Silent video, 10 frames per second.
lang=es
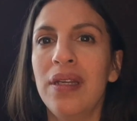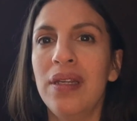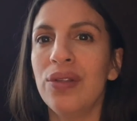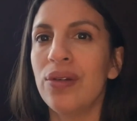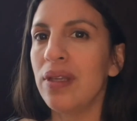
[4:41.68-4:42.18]

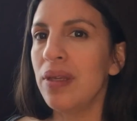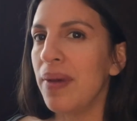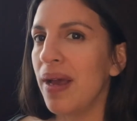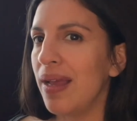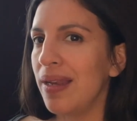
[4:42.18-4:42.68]
y no
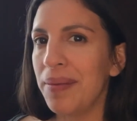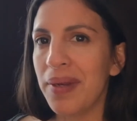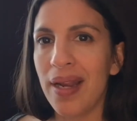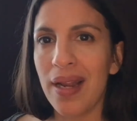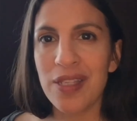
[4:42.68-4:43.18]
iba a
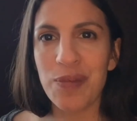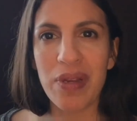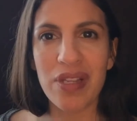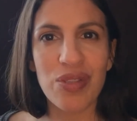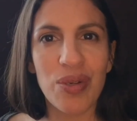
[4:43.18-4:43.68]
librar a las
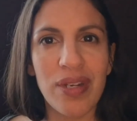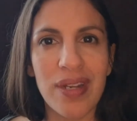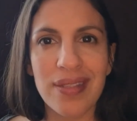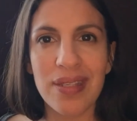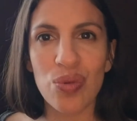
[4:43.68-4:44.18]

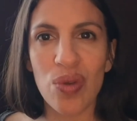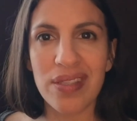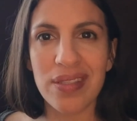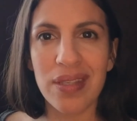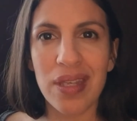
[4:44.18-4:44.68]
personas de su
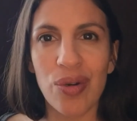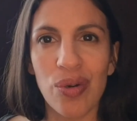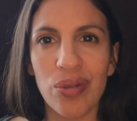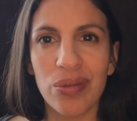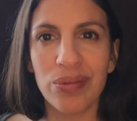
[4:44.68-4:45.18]

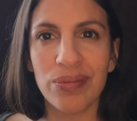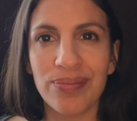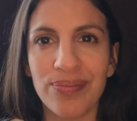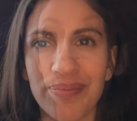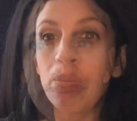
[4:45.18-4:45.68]
castigo,
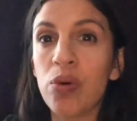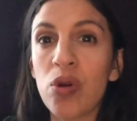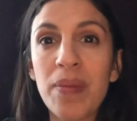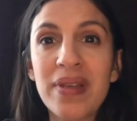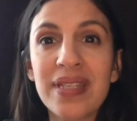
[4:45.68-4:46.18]

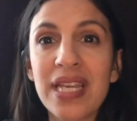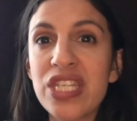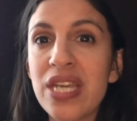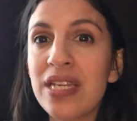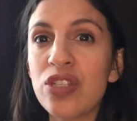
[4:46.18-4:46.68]
por más que
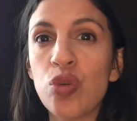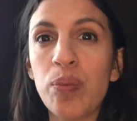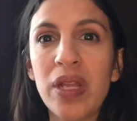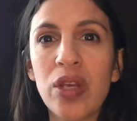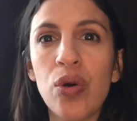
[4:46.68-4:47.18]
Ñay
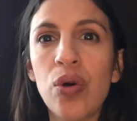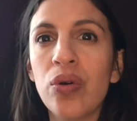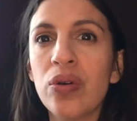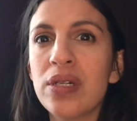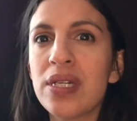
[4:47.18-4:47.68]

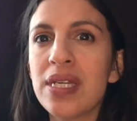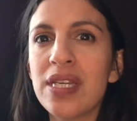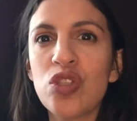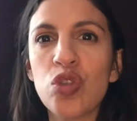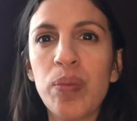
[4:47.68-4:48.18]
suplicó
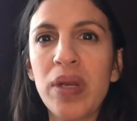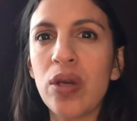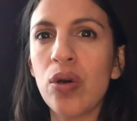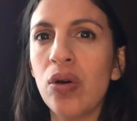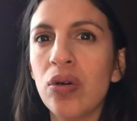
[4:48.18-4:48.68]
y
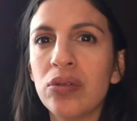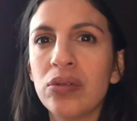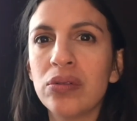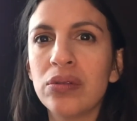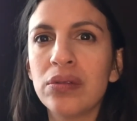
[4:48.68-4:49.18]
suplicó,
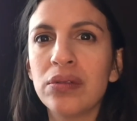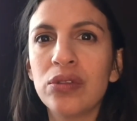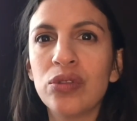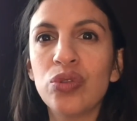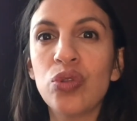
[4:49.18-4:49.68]

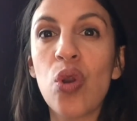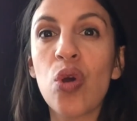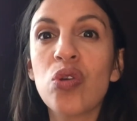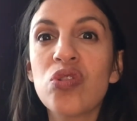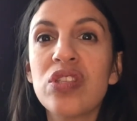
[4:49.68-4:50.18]
no
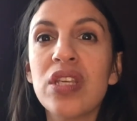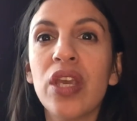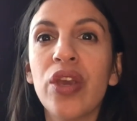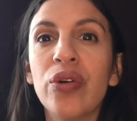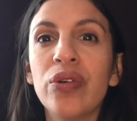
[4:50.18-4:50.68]
lo
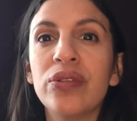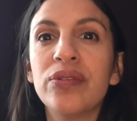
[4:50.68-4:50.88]
consiguió.